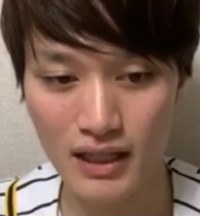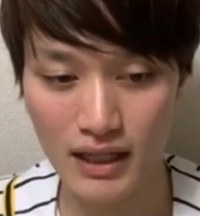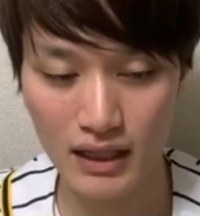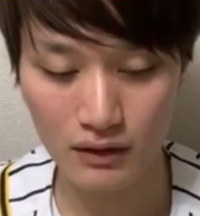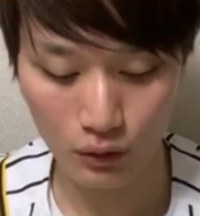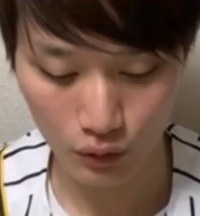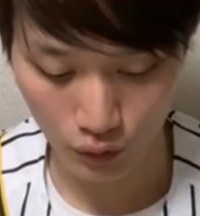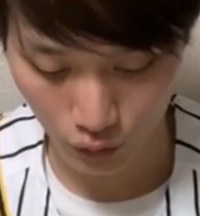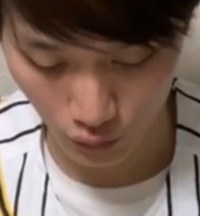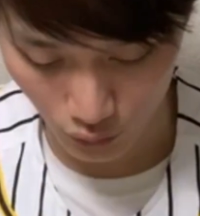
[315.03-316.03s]
えっ
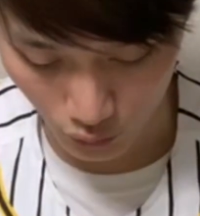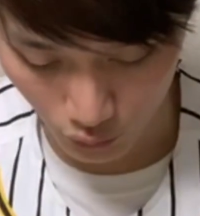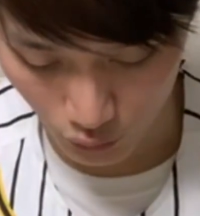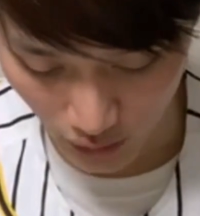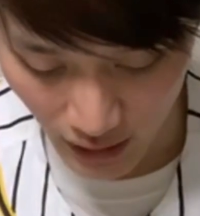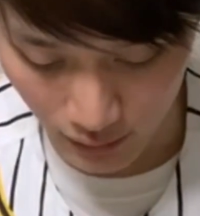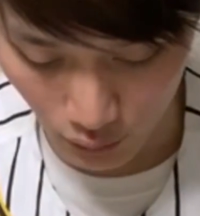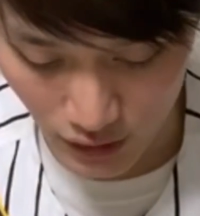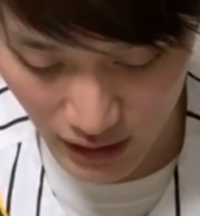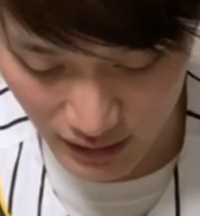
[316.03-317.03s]
と、ね、
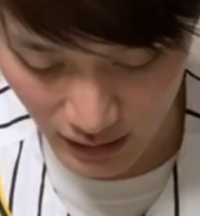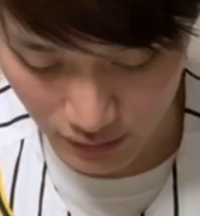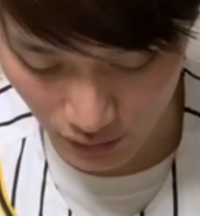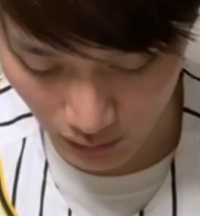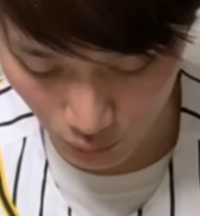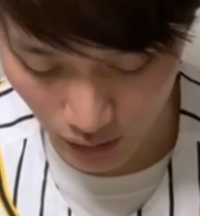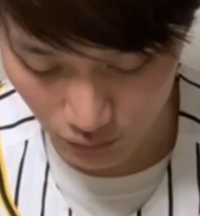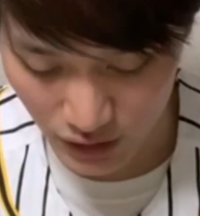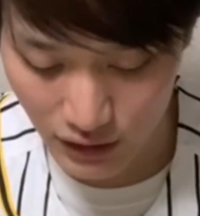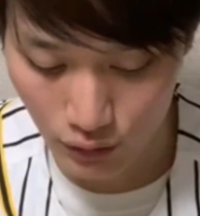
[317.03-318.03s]
鳥谷選手がこの
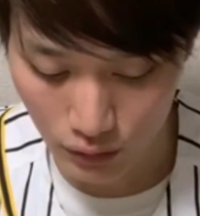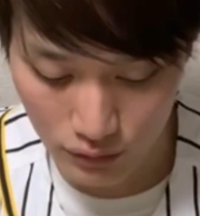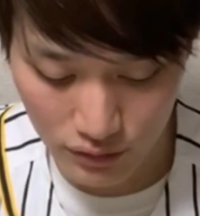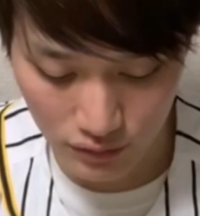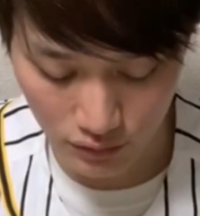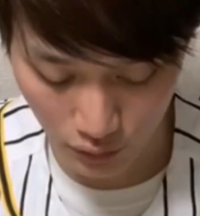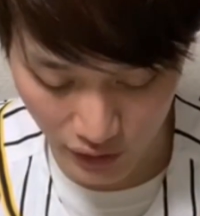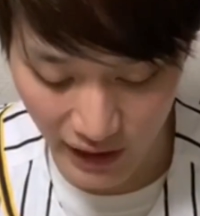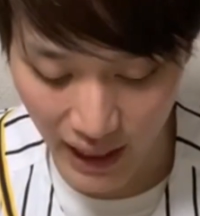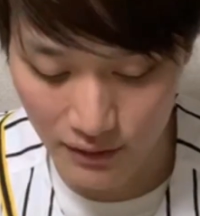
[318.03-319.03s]
後ヒットを打つ
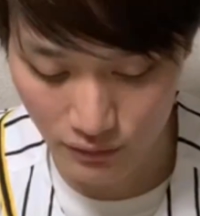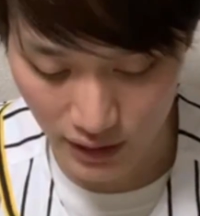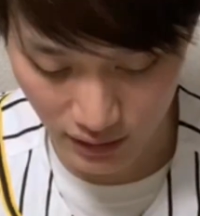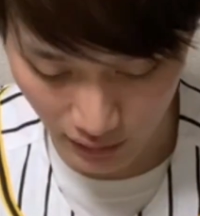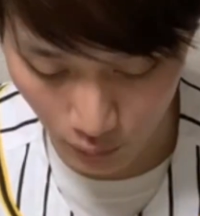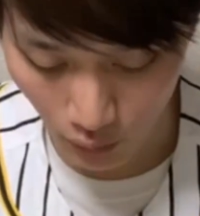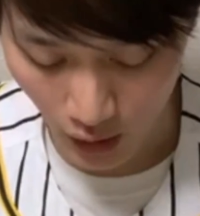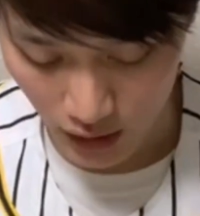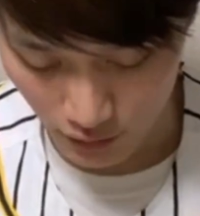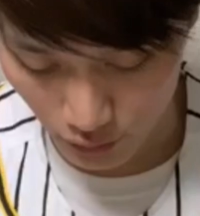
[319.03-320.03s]
時があるんですけど、
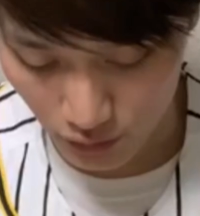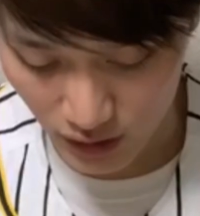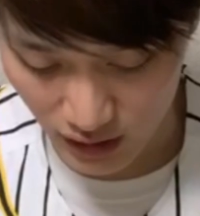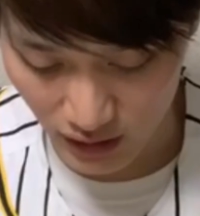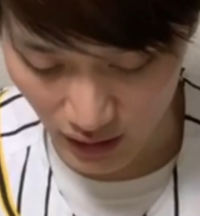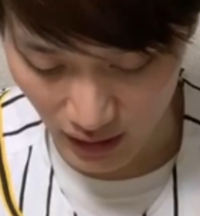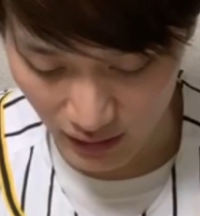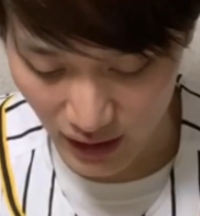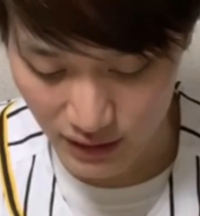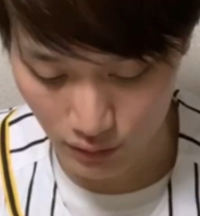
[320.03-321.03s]
その時に、
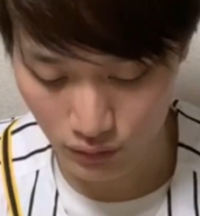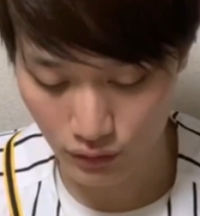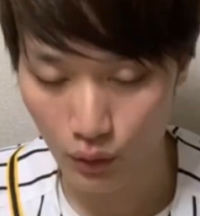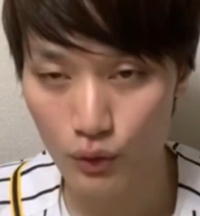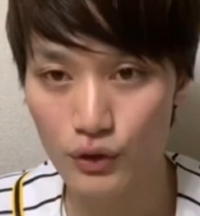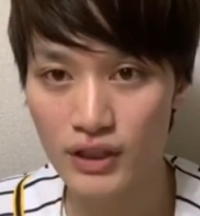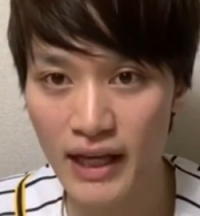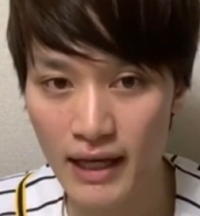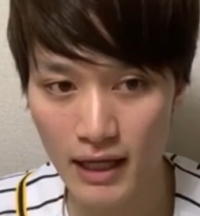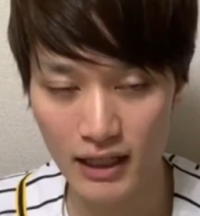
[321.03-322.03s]
えー、ナイス走塁
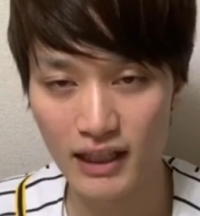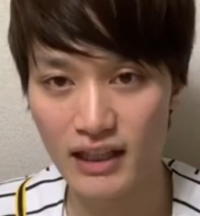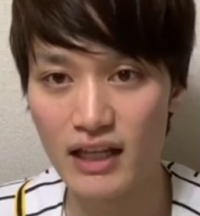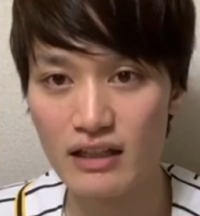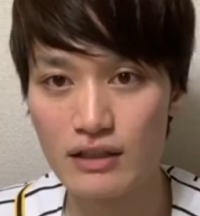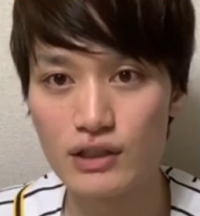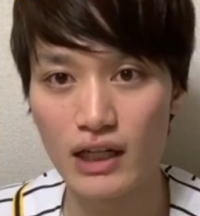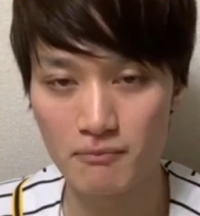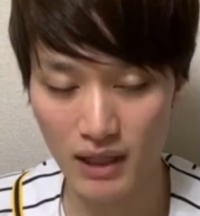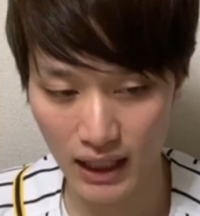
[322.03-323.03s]
で、えー、打点につ
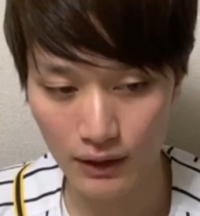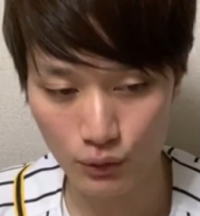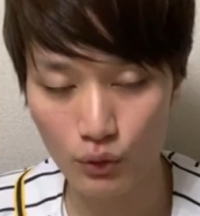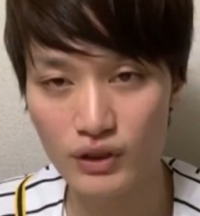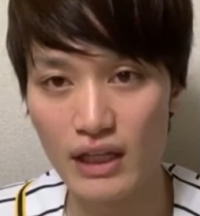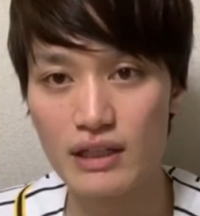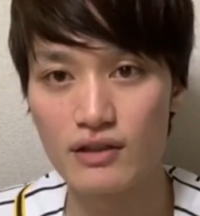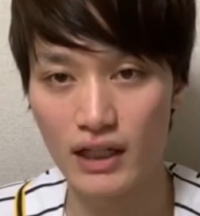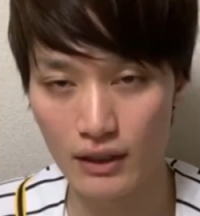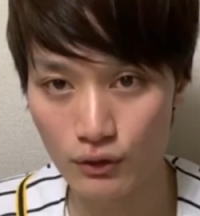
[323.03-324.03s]
な、まあ、あの、得点に
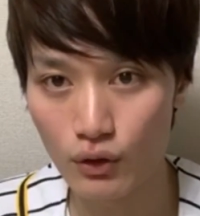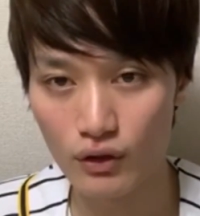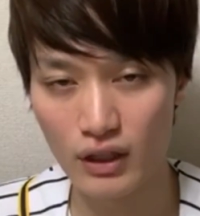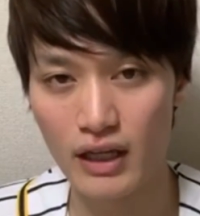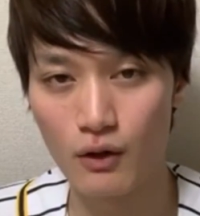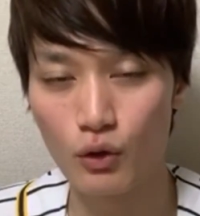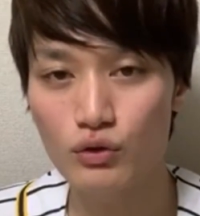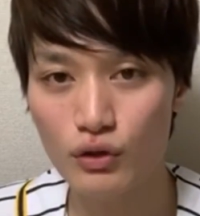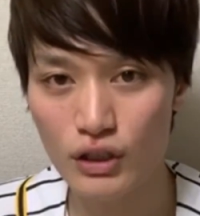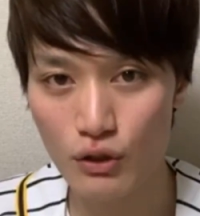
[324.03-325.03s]
つなげると、えー、
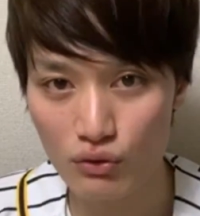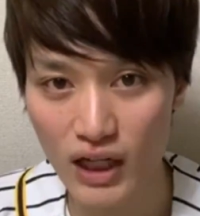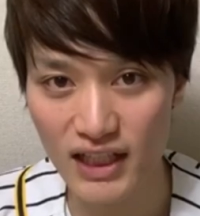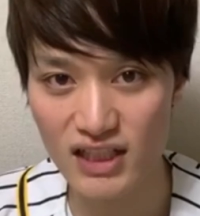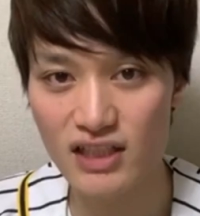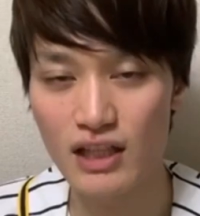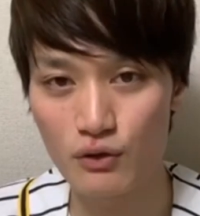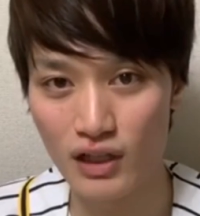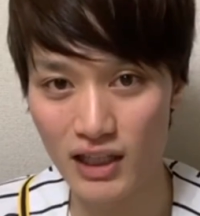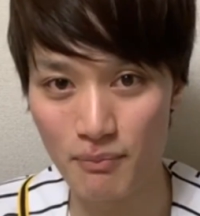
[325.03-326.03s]
本当によく走って
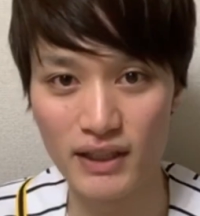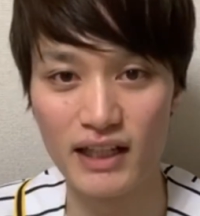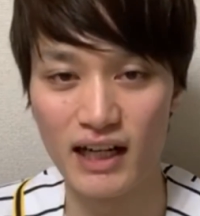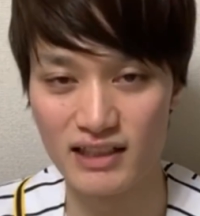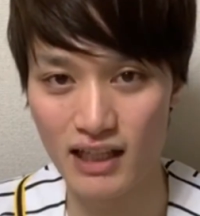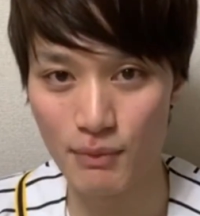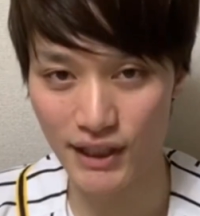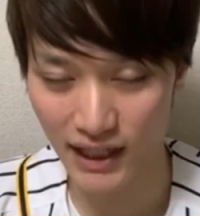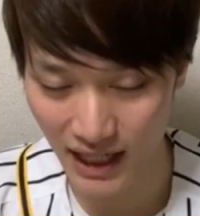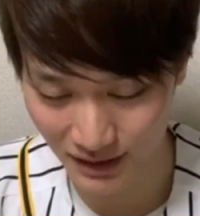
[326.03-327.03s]
くれたベテラン様
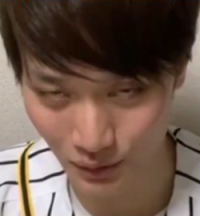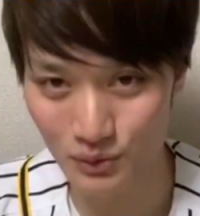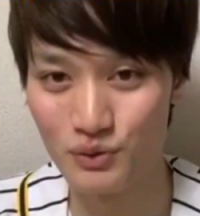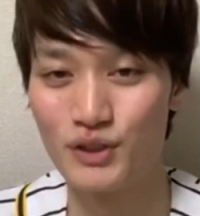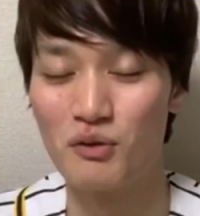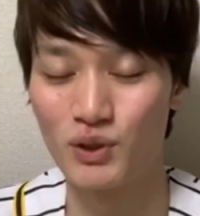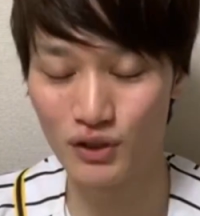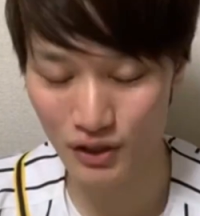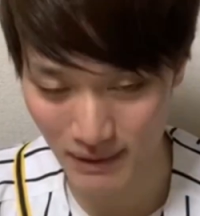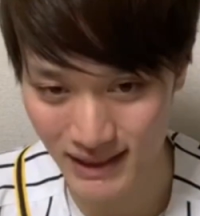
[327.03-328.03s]
だな、というふうに思っ
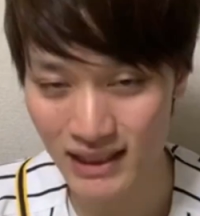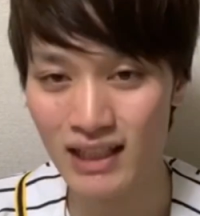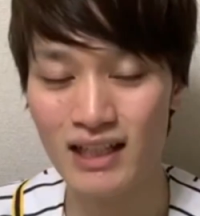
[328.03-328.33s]
ております。